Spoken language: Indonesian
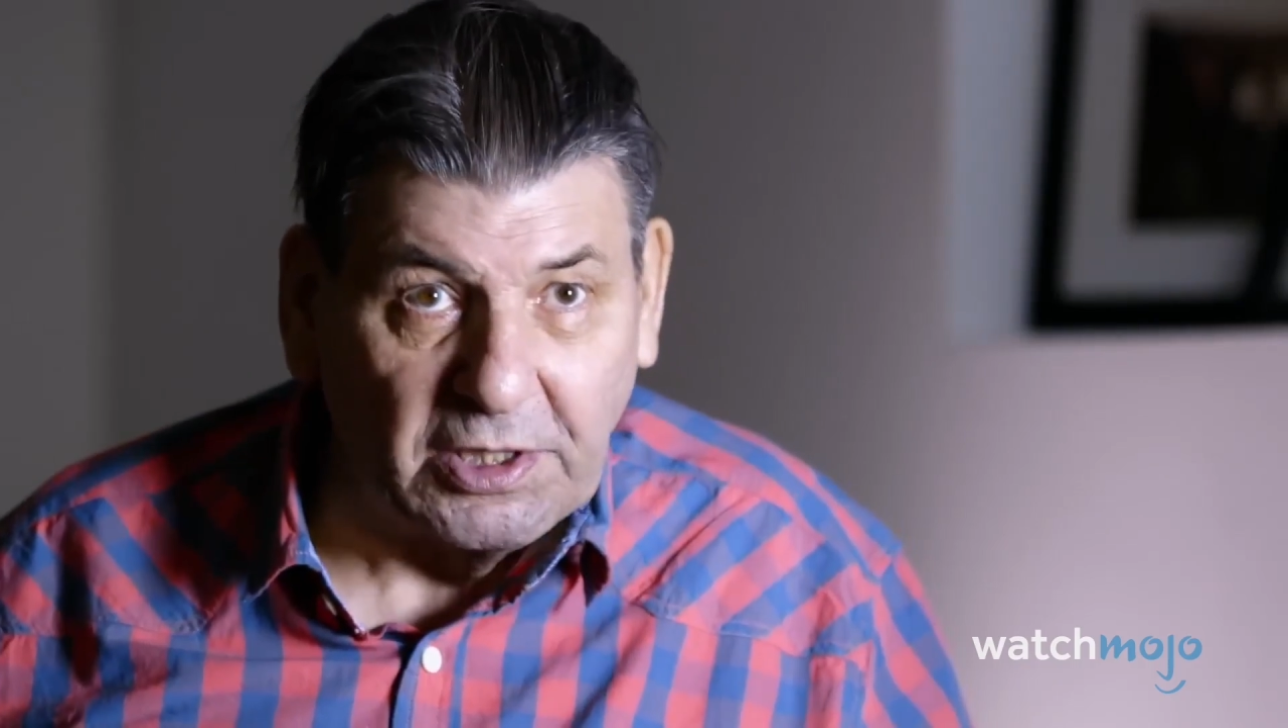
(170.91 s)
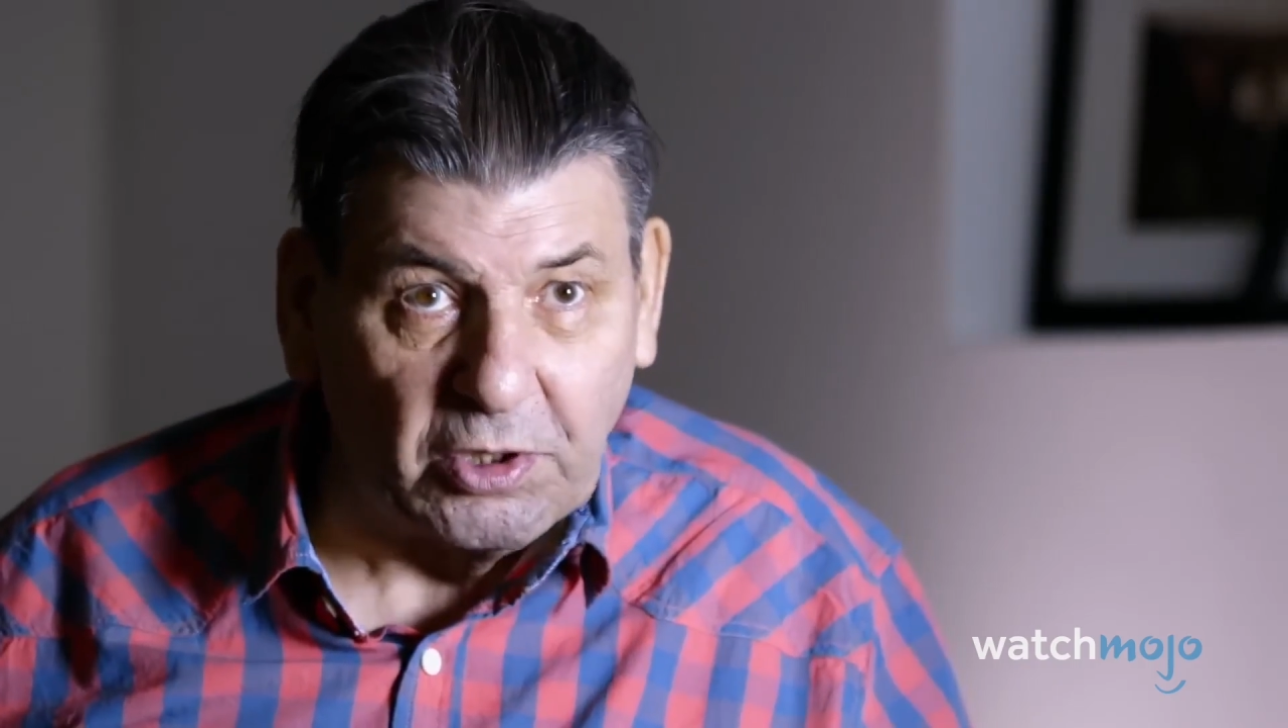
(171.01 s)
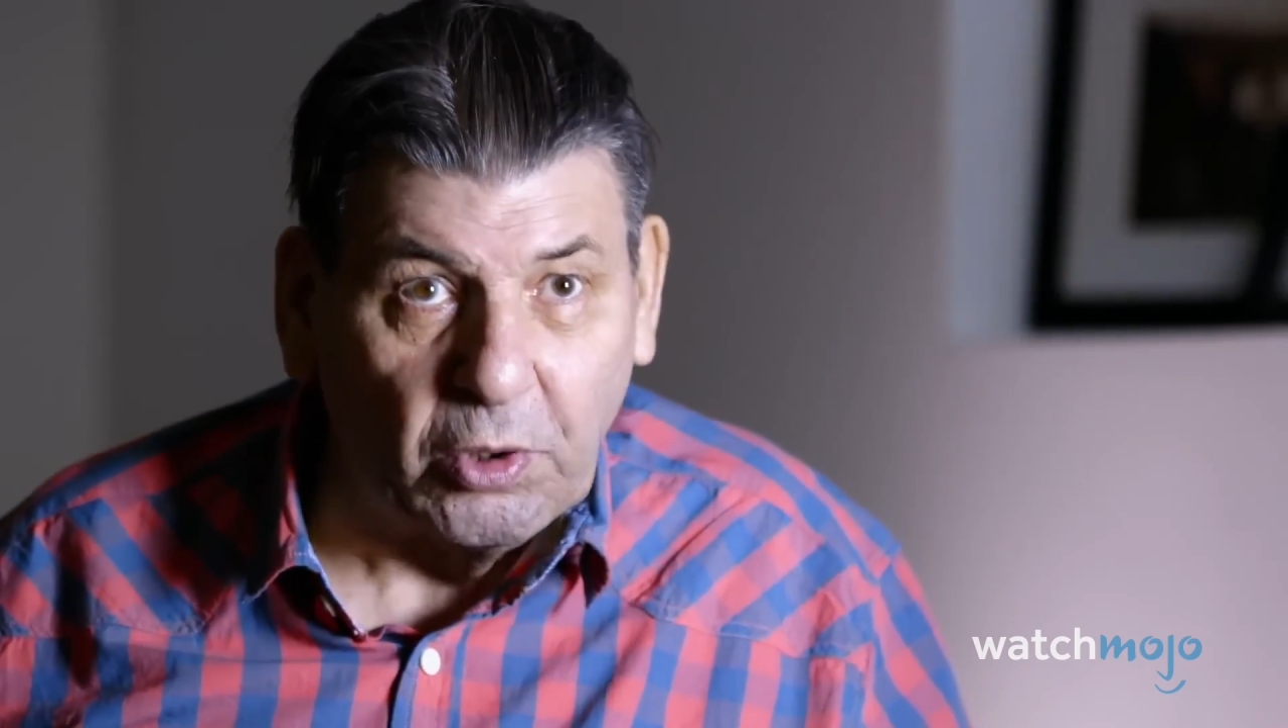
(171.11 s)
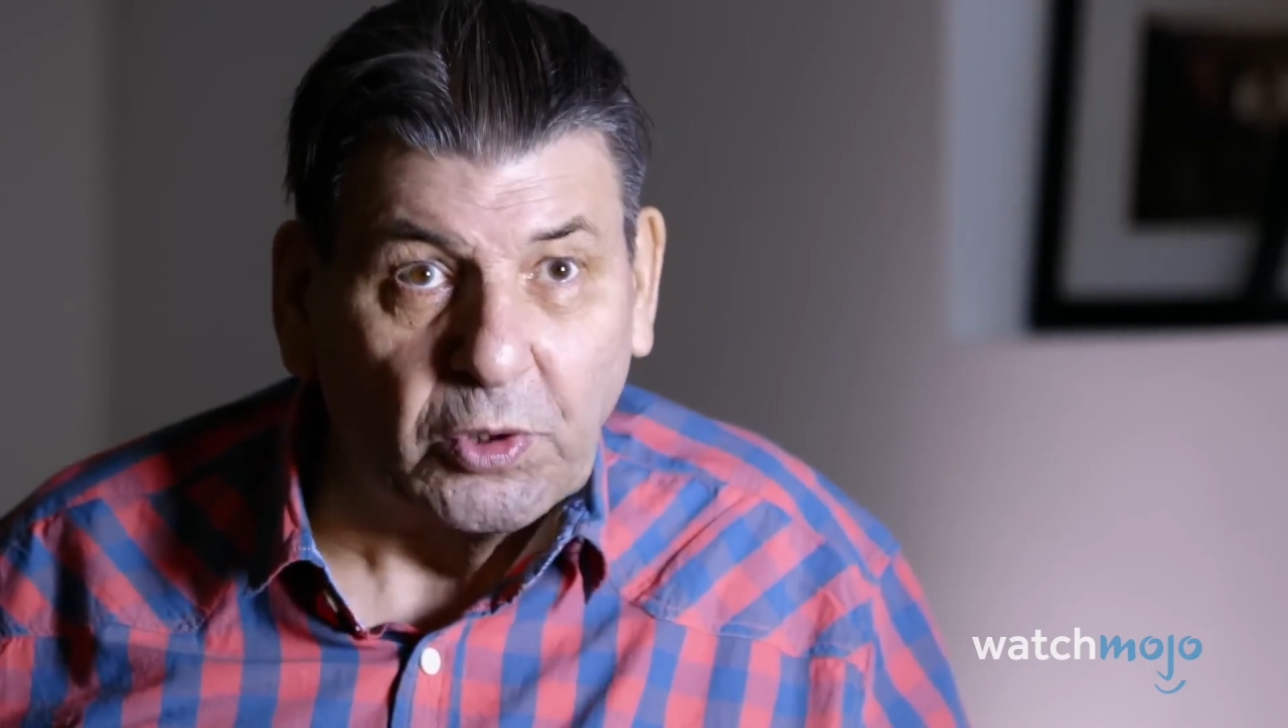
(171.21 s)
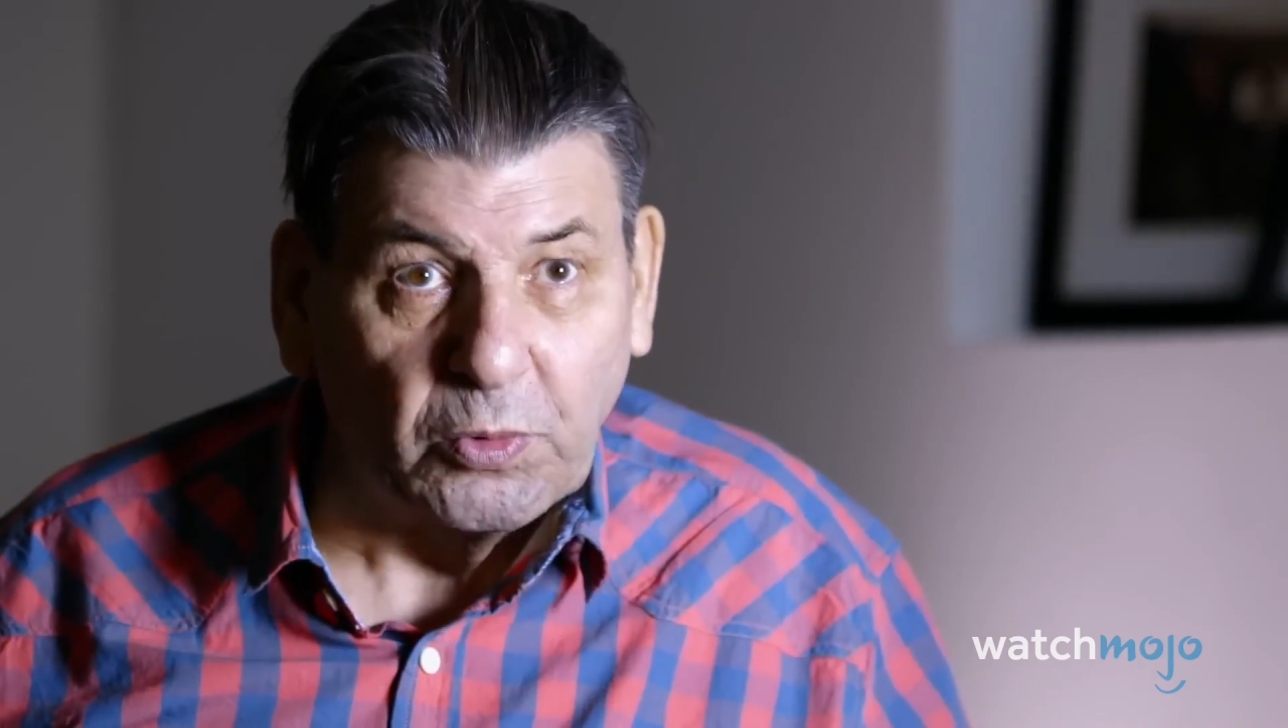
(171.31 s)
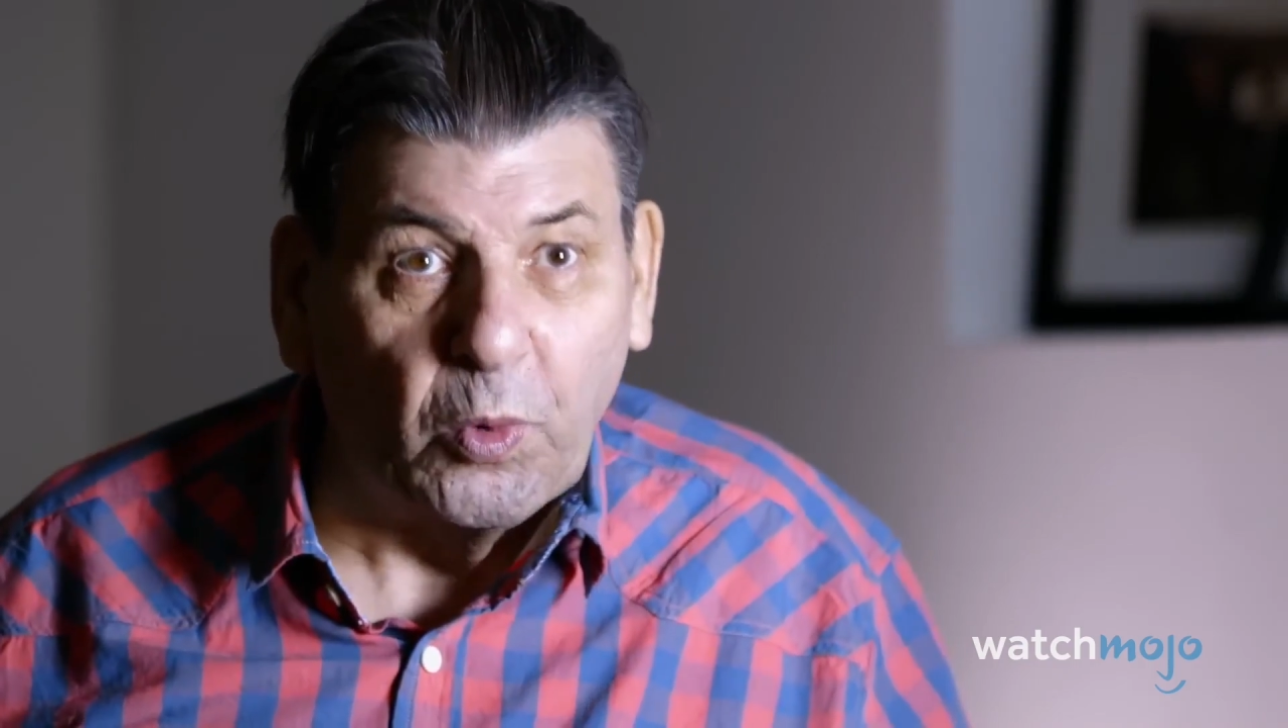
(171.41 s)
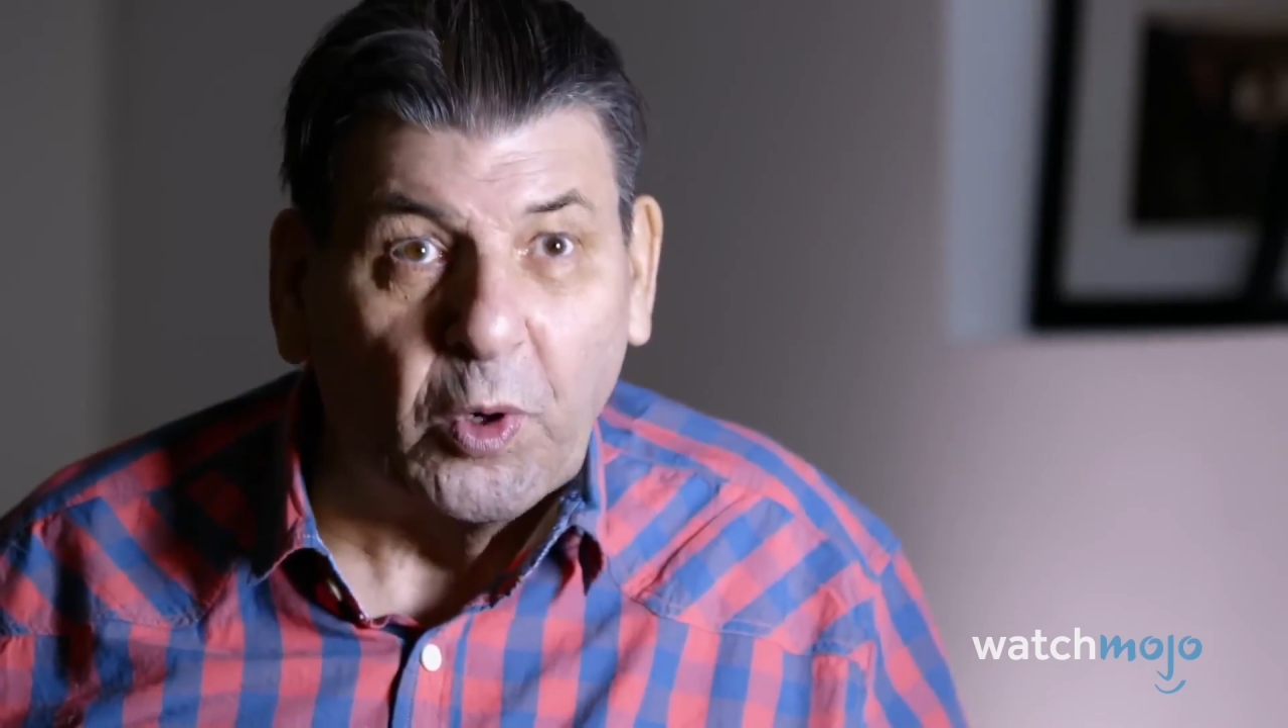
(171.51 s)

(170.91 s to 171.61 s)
bersekongkol